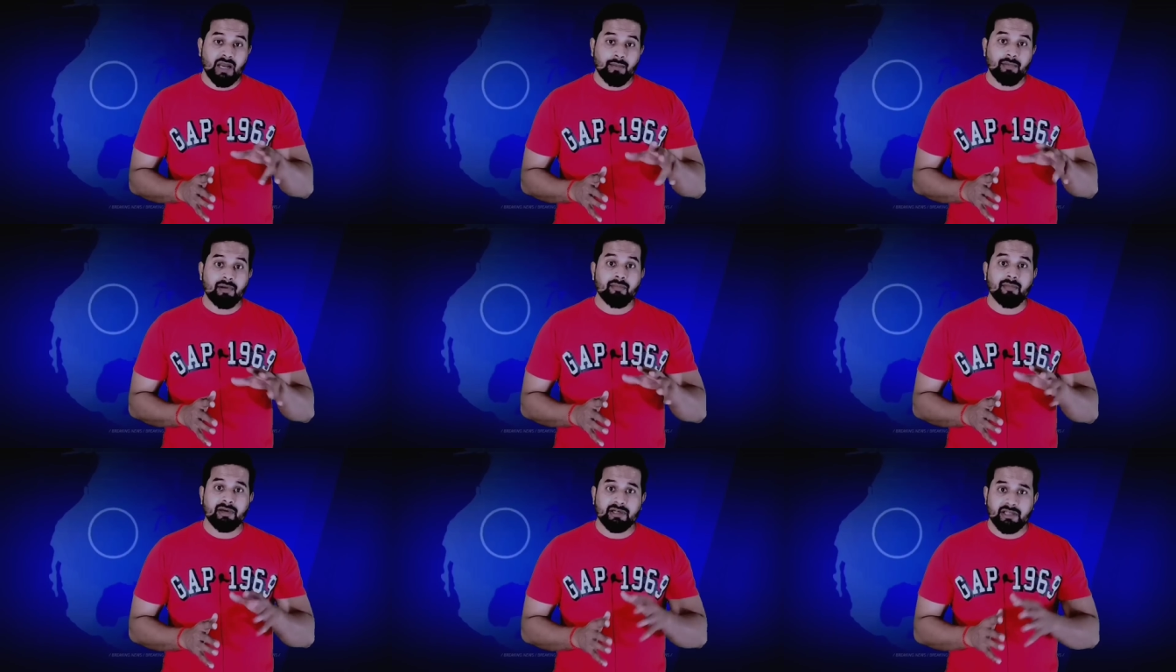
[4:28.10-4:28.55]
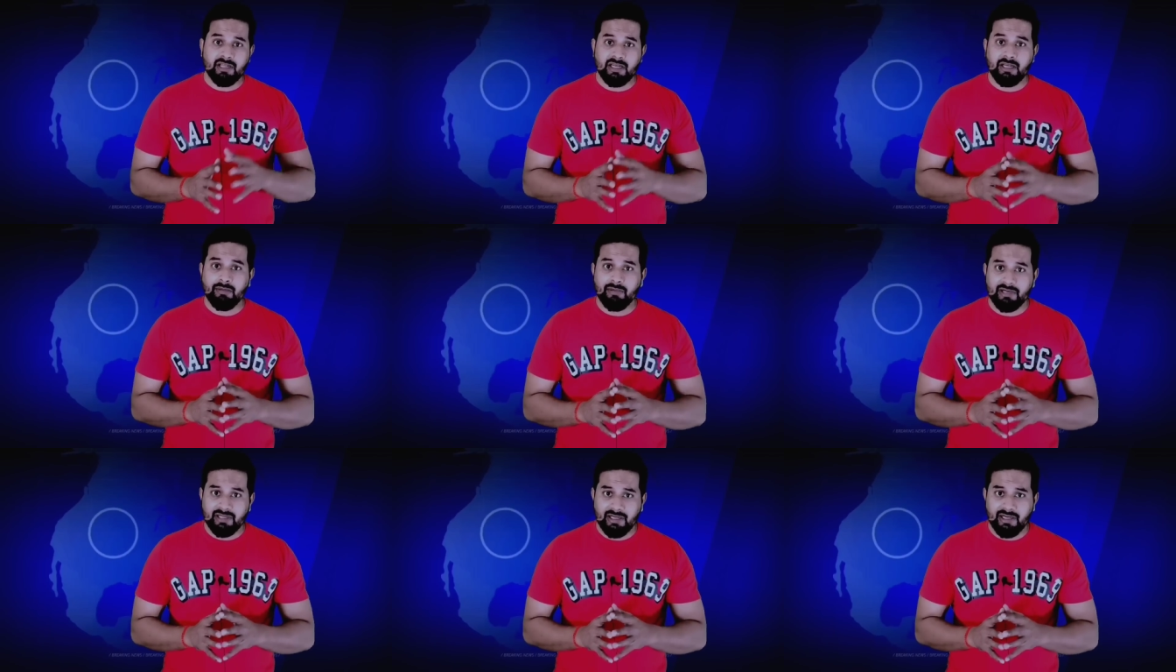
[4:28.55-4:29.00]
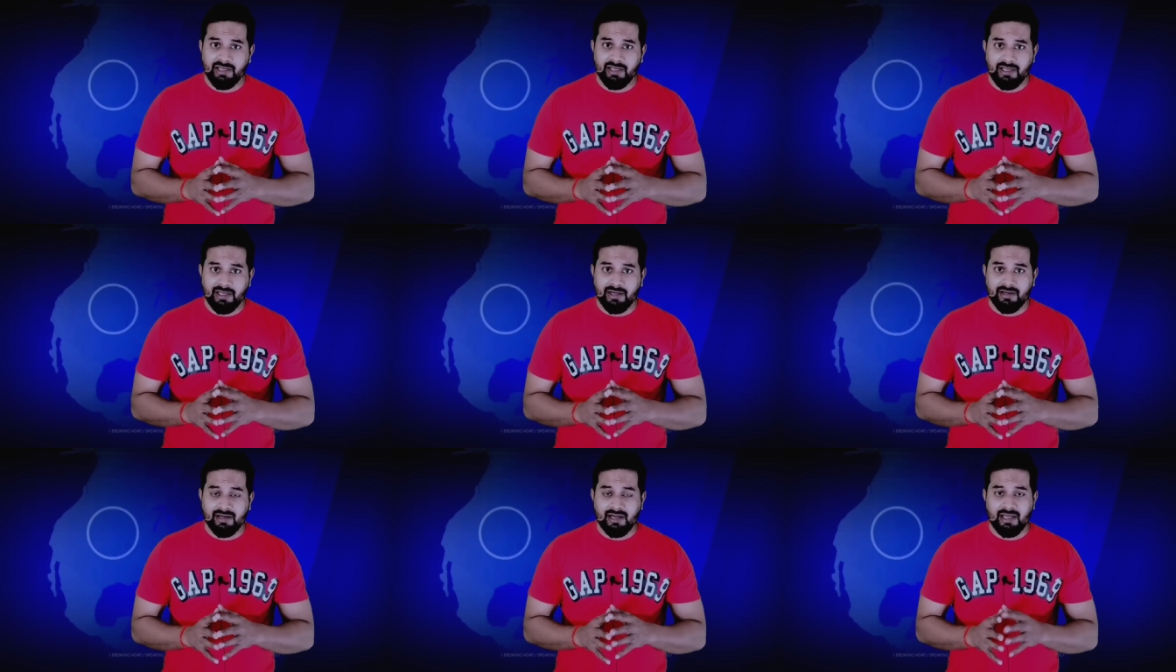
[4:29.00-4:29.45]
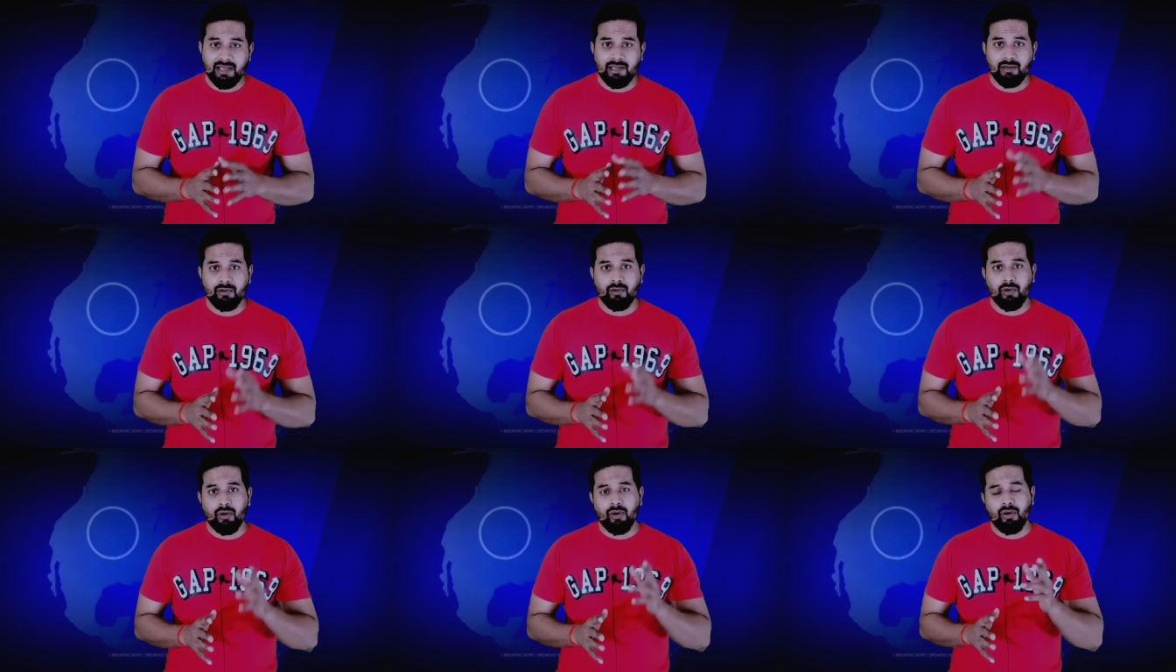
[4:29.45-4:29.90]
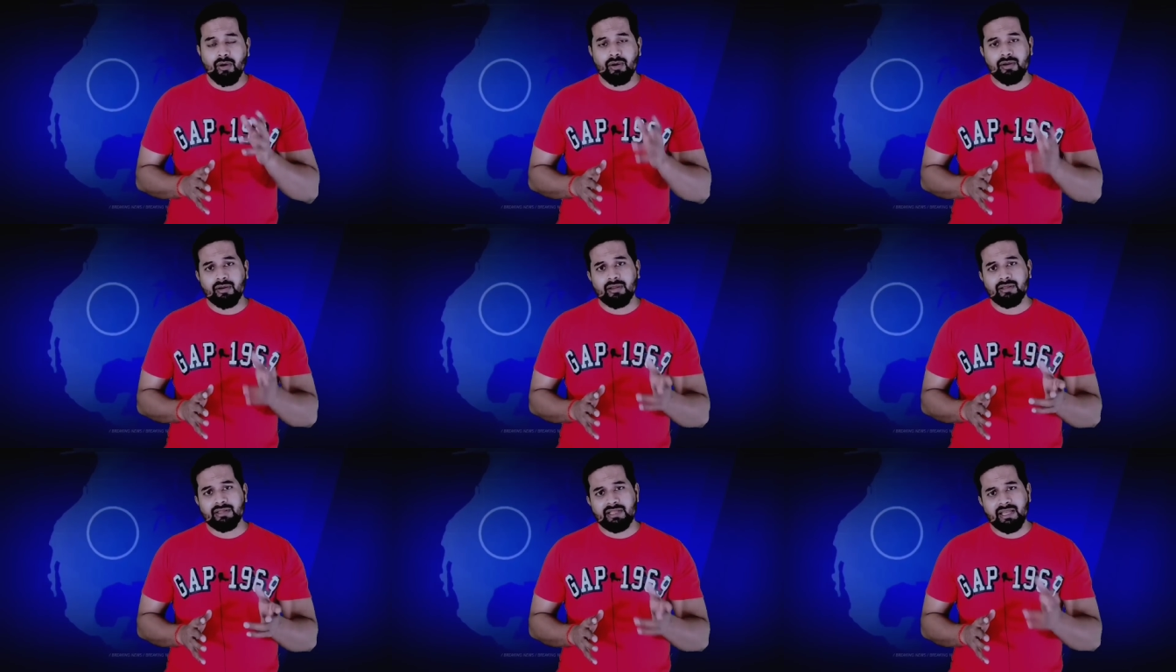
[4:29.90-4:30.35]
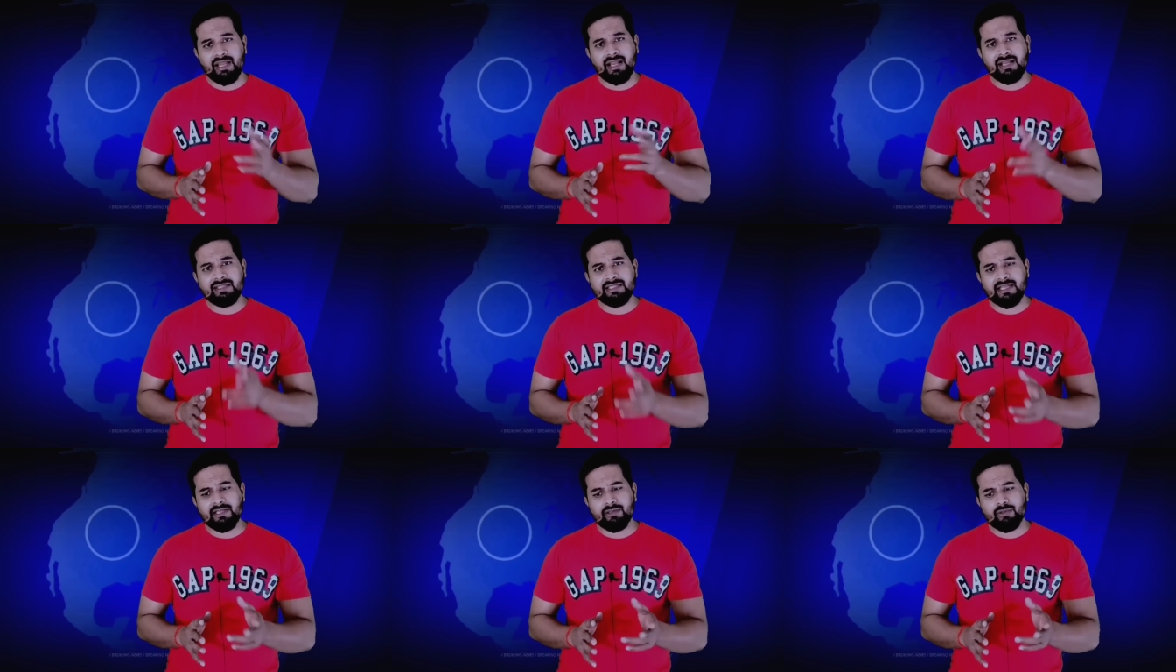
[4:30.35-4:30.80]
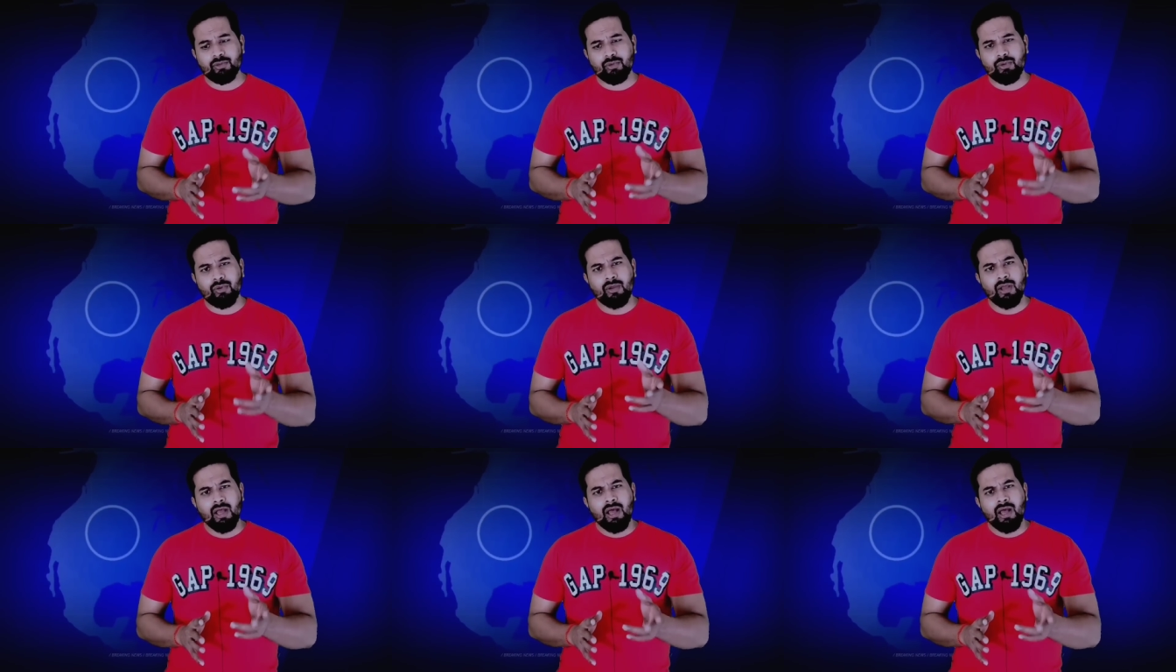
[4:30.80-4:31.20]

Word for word: जो यहाँ पर मंडली मंडली खेल रहा है और देखा जाए तो